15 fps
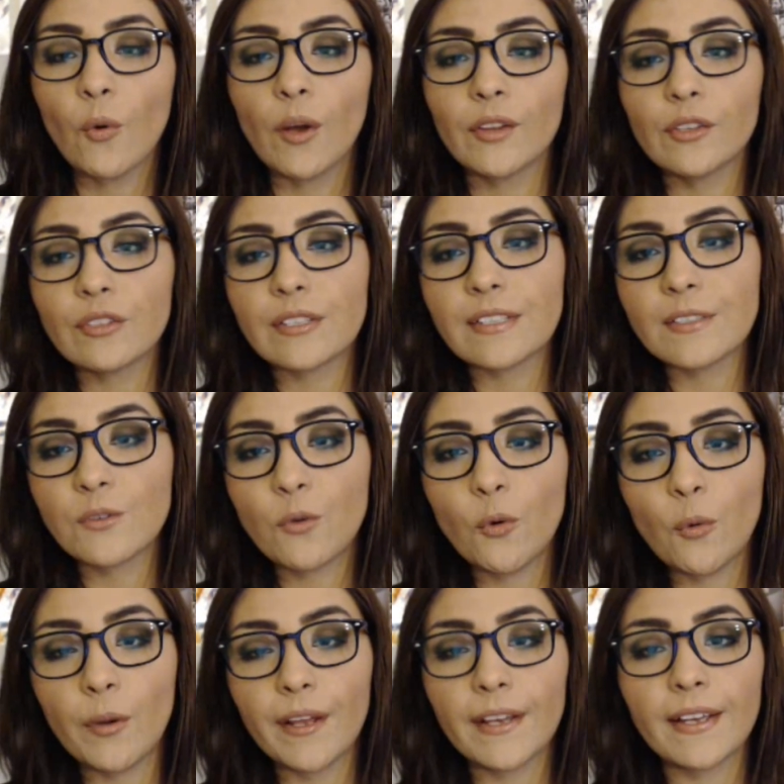cuando se
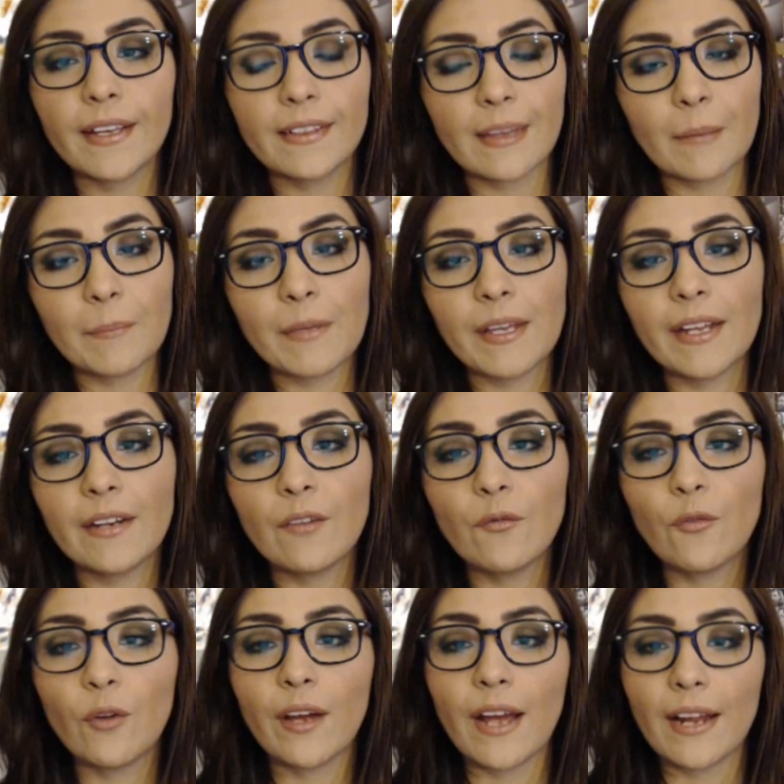descubre que
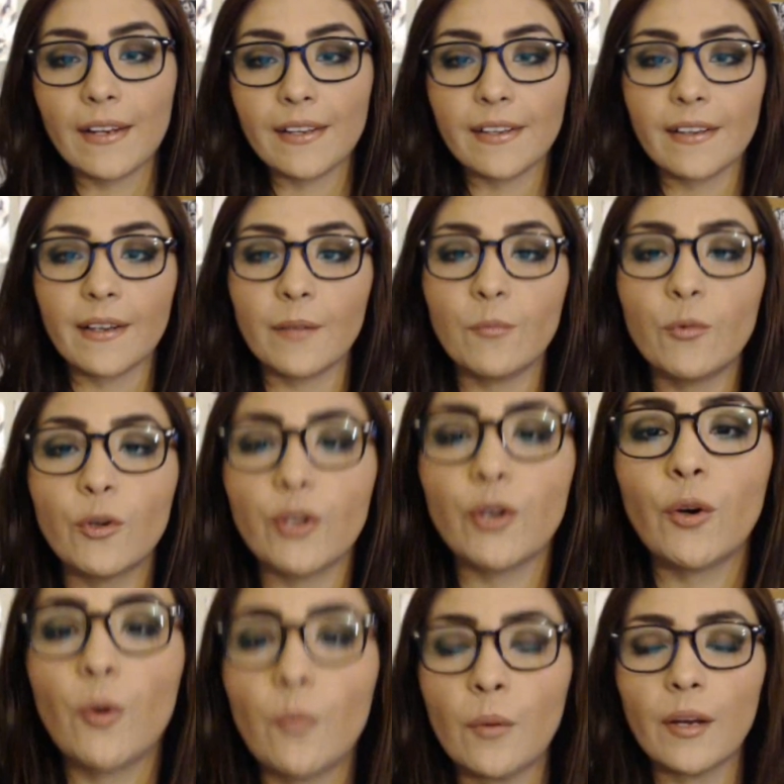también fue alguien que
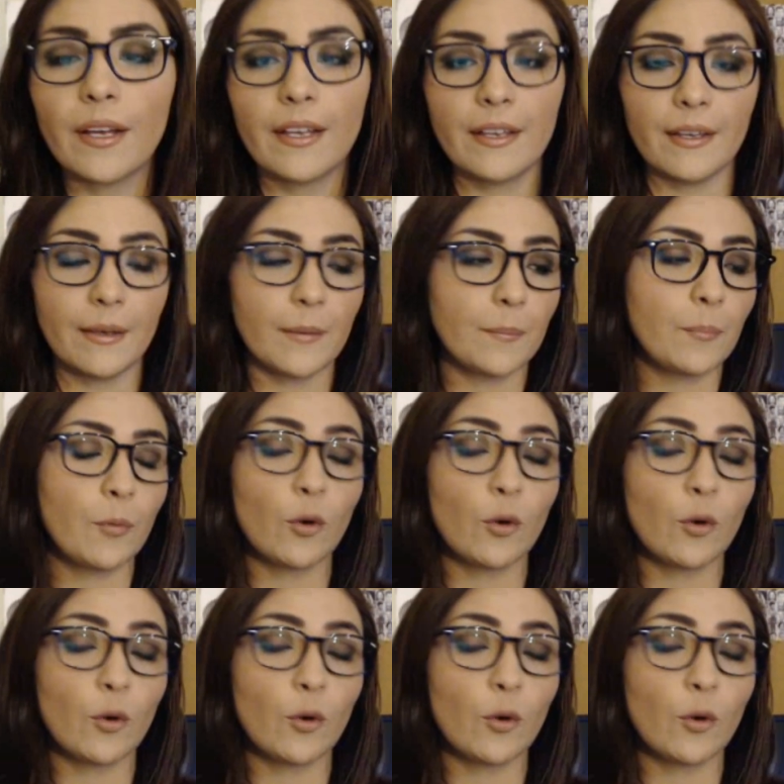murió eh,